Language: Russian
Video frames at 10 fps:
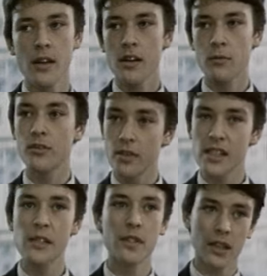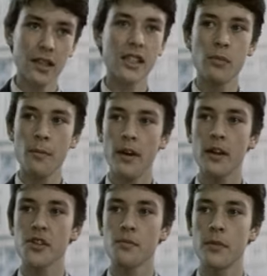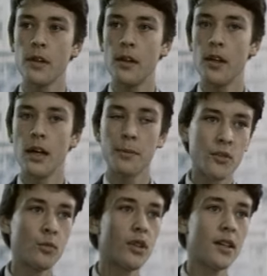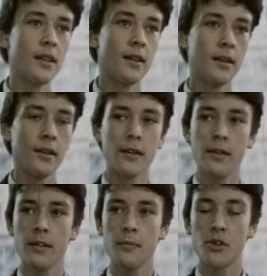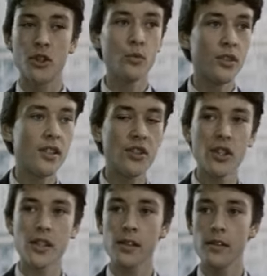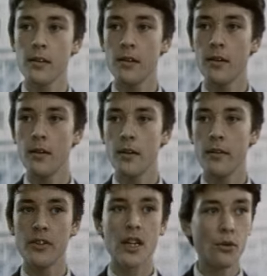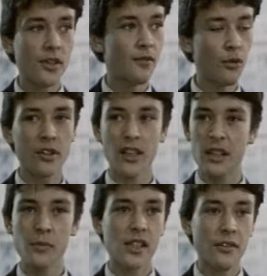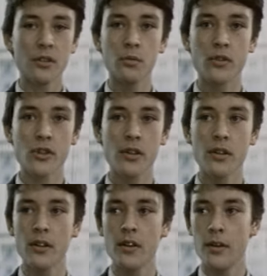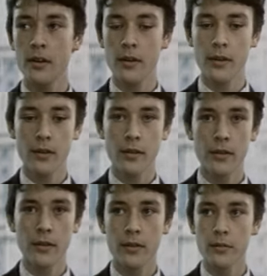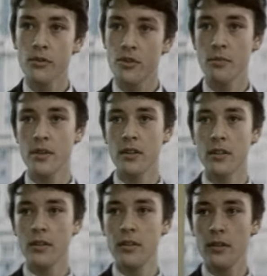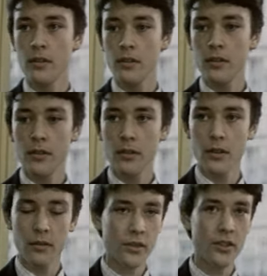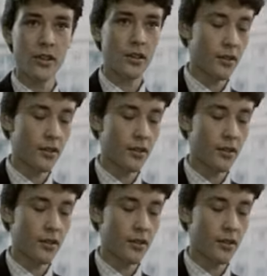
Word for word: Вот вырастем, тогда себя покажем. А почему тогда? Почему не сейчас? Ведь какой сегодня, таким и завтра будешь. Вот в чем дело. А вы